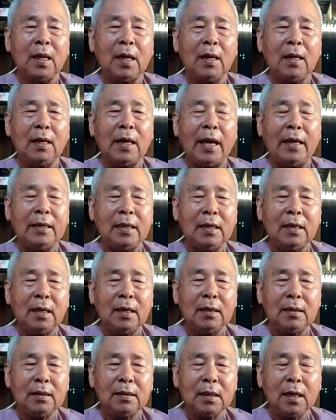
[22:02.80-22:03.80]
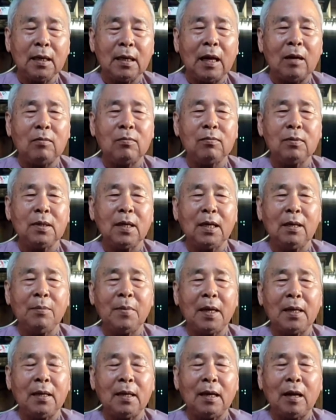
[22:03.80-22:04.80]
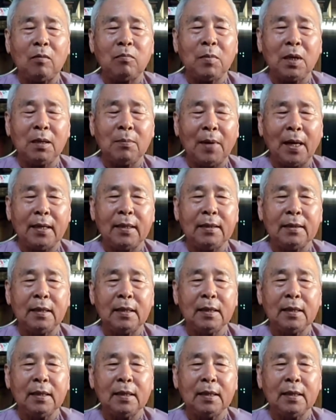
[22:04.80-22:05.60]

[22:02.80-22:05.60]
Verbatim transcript: à, lại nữa Đức ông khi mà Đức ông bị bệnh